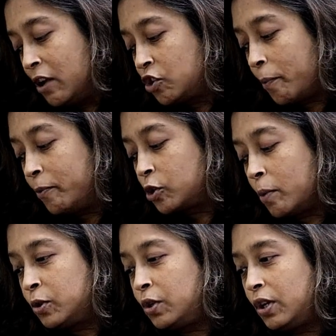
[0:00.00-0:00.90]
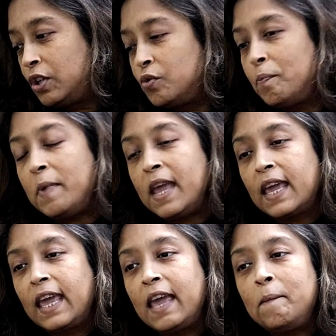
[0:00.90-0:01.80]
সব সমস্ত কিছু
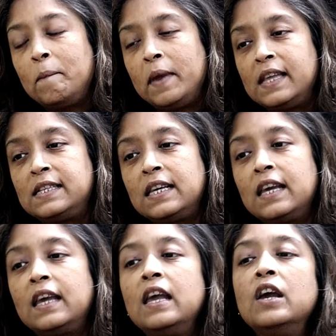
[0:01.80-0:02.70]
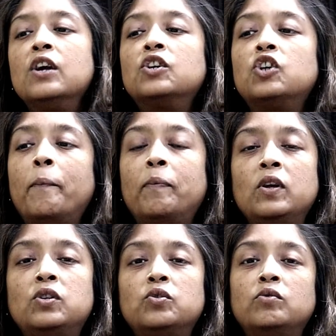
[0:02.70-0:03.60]
মেখে মেজে সব
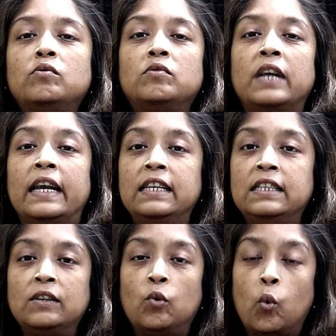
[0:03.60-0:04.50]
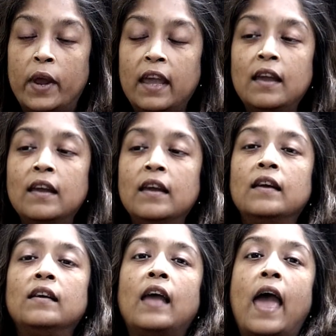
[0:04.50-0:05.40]
কিছু রেডি করে
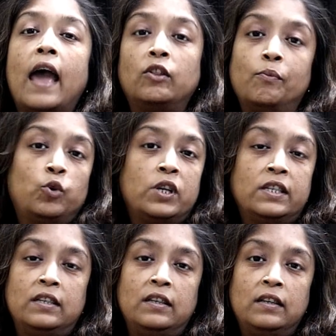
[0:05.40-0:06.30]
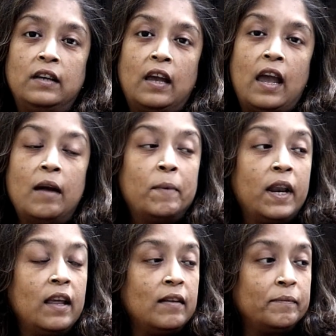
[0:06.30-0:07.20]
একদম বসেছি
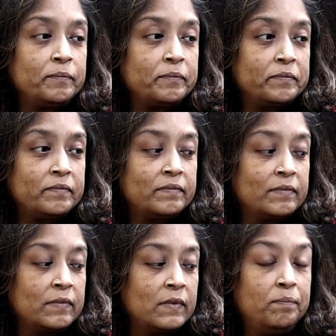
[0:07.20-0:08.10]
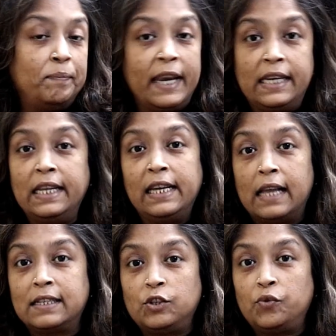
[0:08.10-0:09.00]
মানে পেন্ডিং
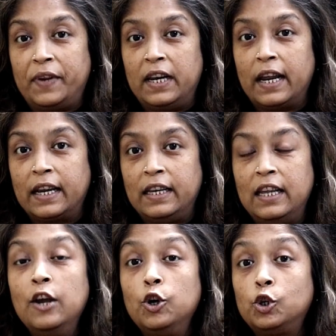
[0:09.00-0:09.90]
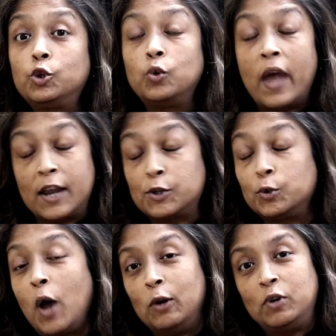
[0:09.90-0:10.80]
কাজ কিছু ফেলে রাখিনি শুধু হ্যাঁ
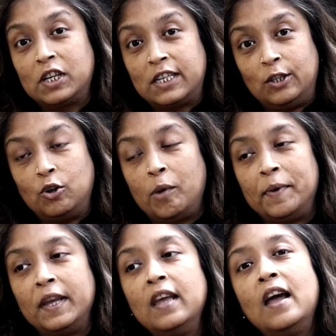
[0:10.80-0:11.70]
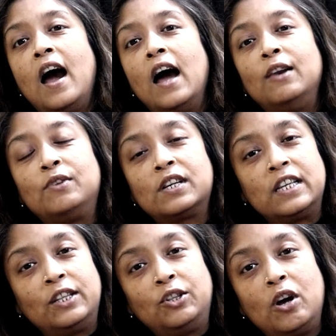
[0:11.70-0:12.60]
শুধু আলুটা সেদ্ধ হবে আলুটা
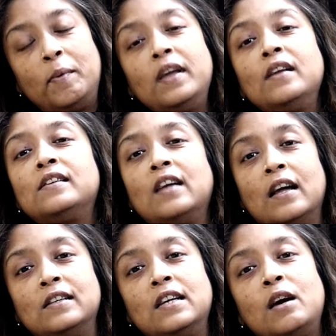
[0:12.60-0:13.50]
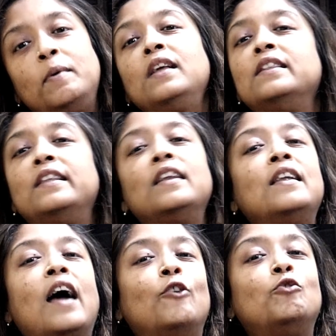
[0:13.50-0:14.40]
সেদ্ধ হবে ঠান্ডা হবে দেন
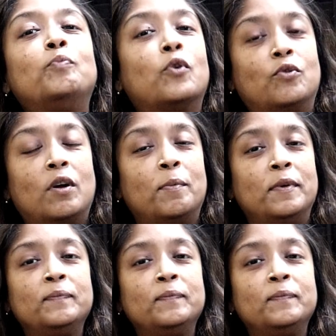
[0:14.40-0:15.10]
আলুর পরোটা হবে